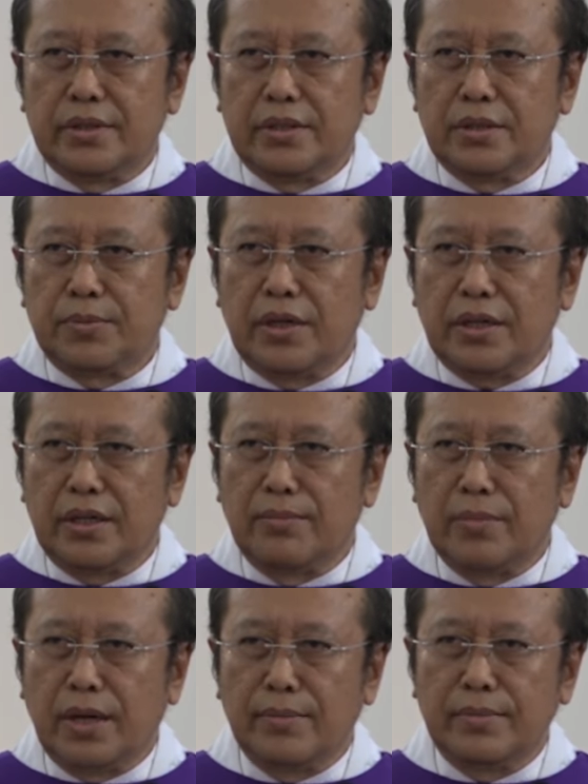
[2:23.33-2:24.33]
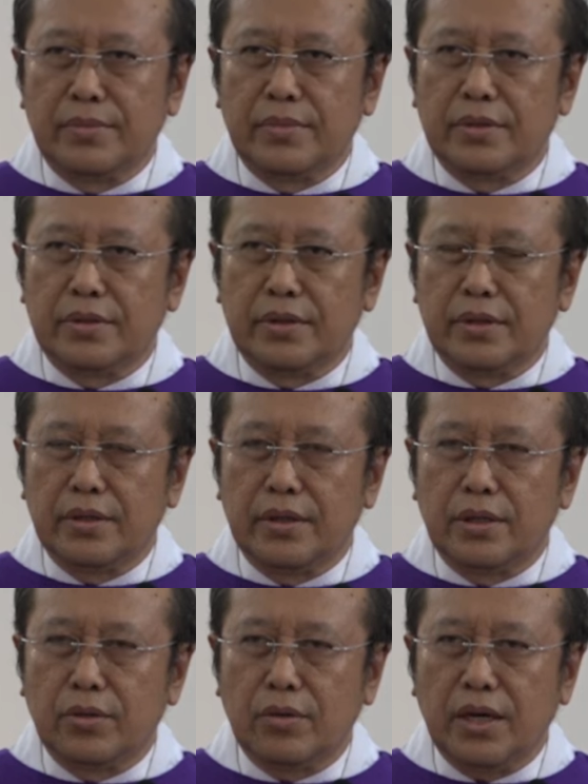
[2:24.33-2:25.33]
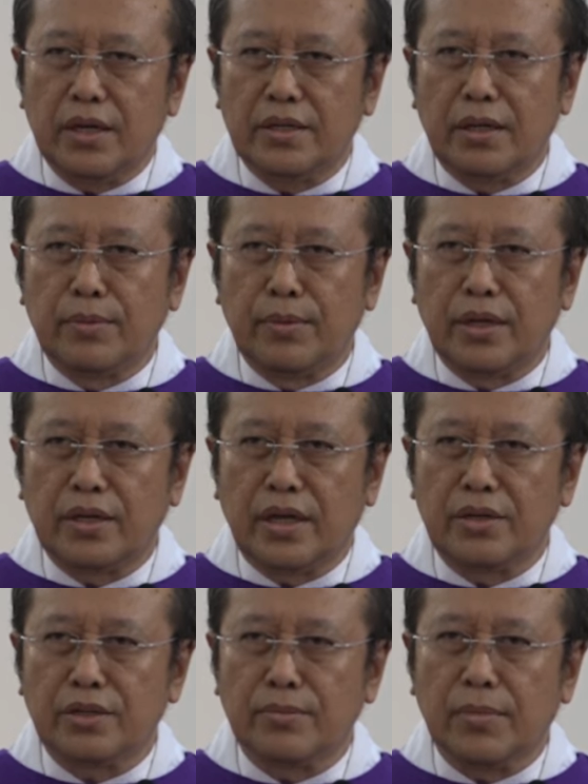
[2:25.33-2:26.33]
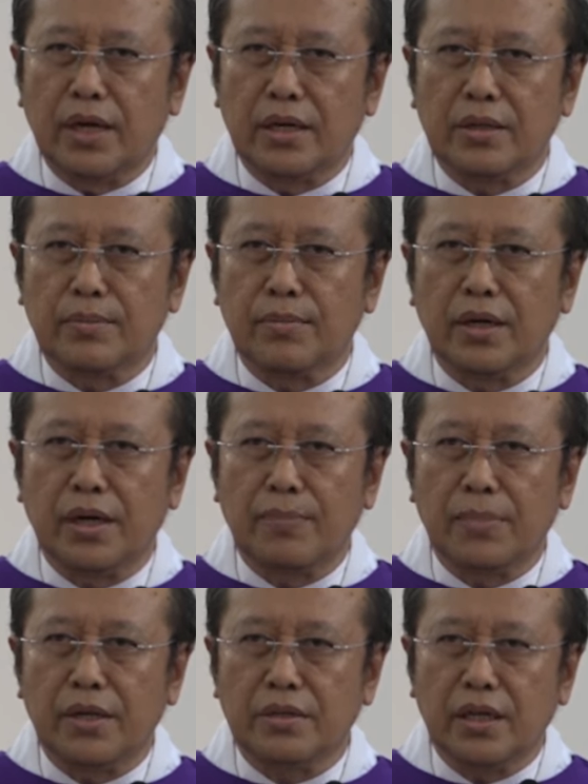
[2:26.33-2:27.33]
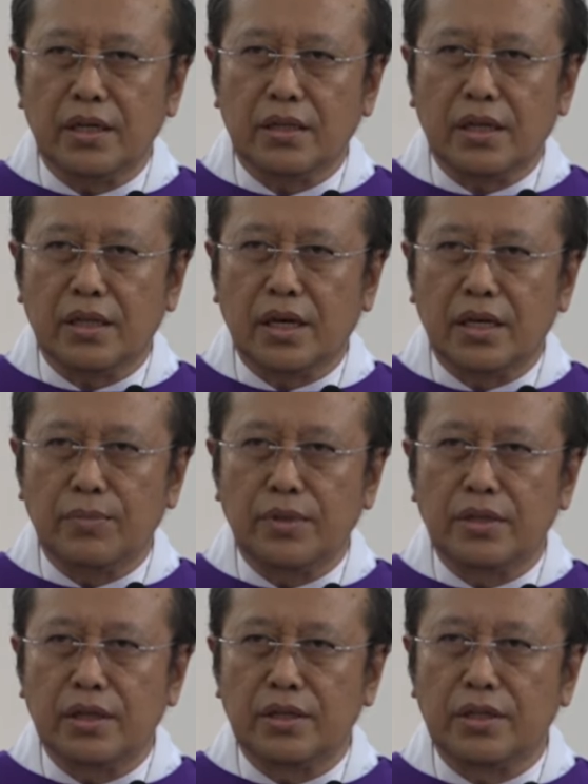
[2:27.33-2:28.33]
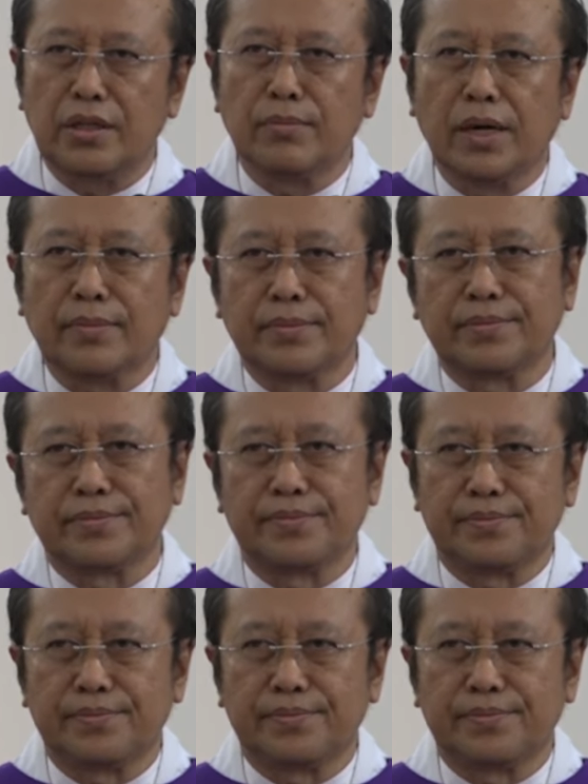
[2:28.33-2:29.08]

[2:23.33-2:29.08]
sebagai imam Itulah yang memberikan semangat mengapa saya tertarik menjadi imam.